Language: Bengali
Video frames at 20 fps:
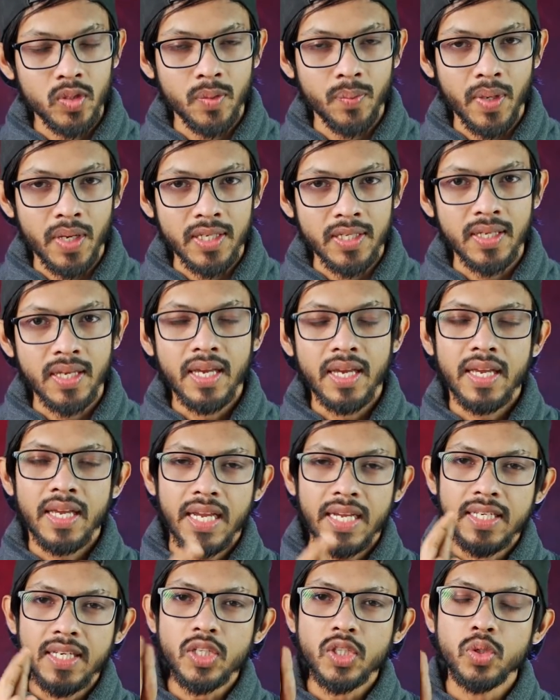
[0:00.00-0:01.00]
হতে পারে
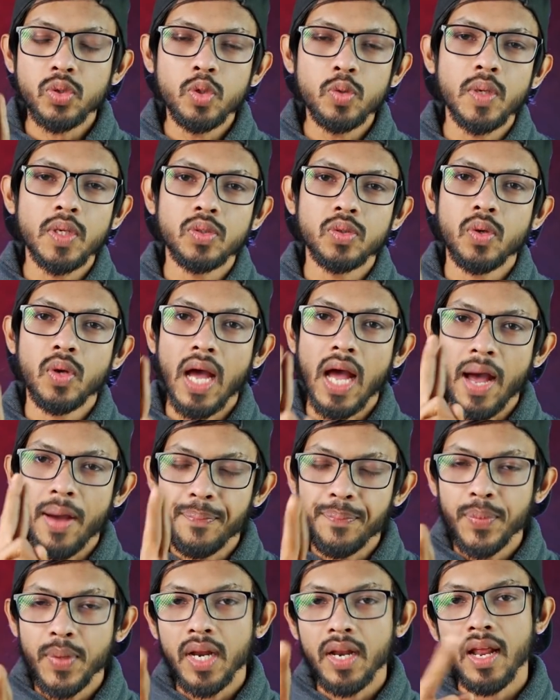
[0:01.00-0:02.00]
এটা শুধুমাত্র
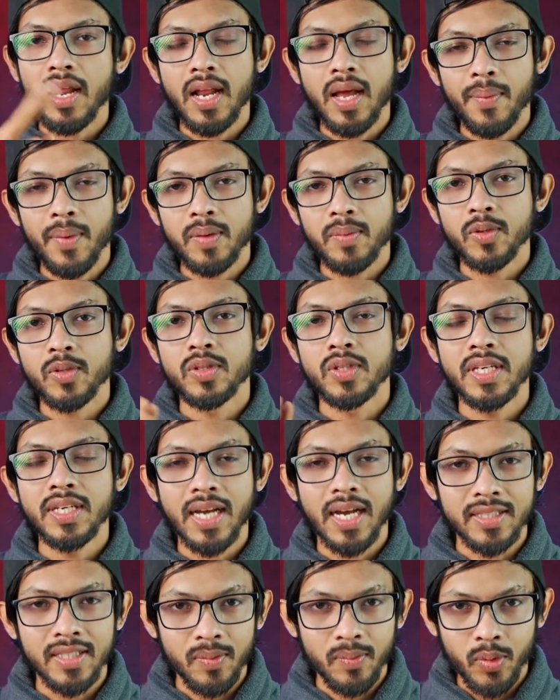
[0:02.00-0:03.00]
আপনার আর আমার মধ্যে
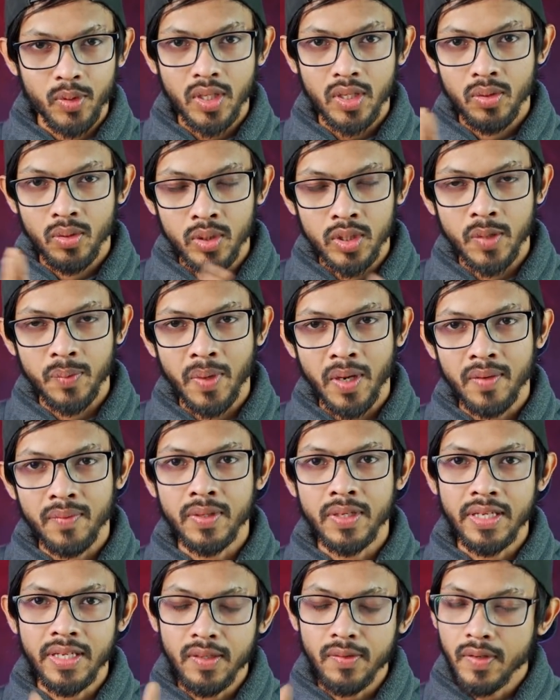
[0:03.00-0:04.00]
আদান প্রদান হতে
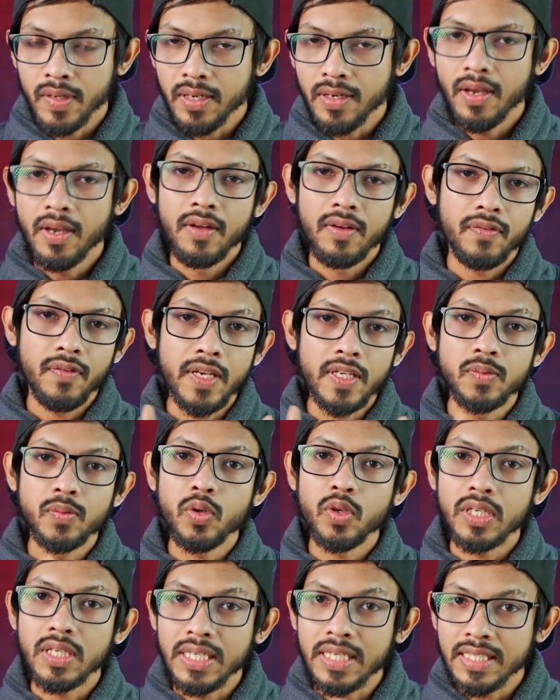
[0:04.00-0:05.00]
পারবে ইভেন
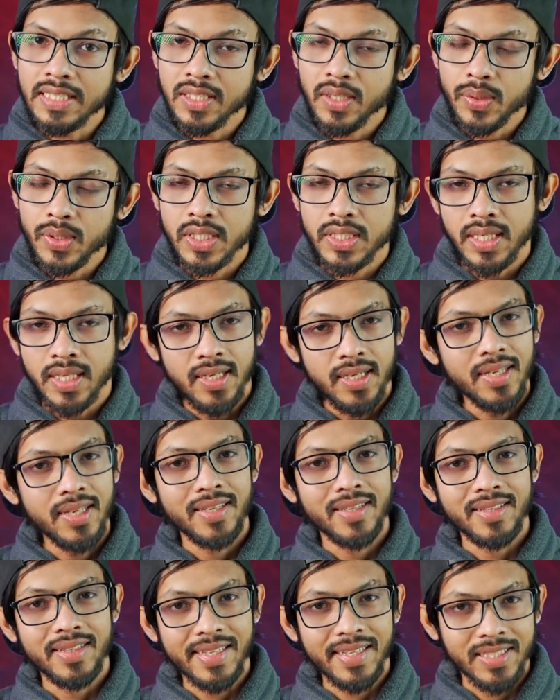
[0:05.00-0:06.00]
ফেসবুক নিজেও সেটা
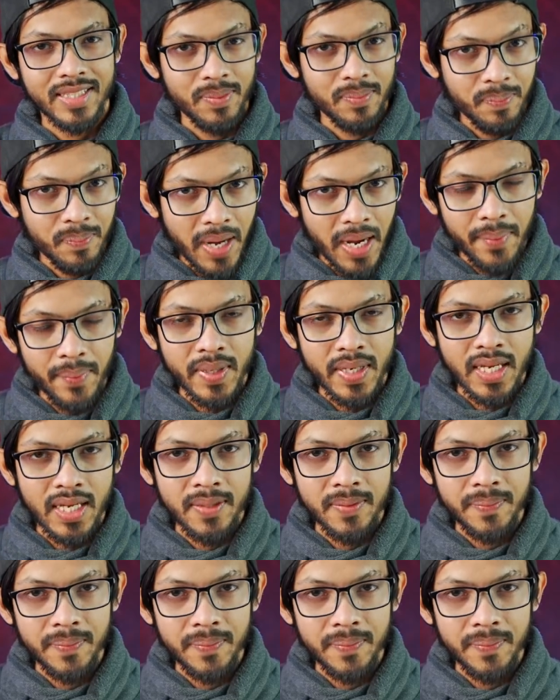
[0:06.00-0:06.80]
দেখতে পারবে না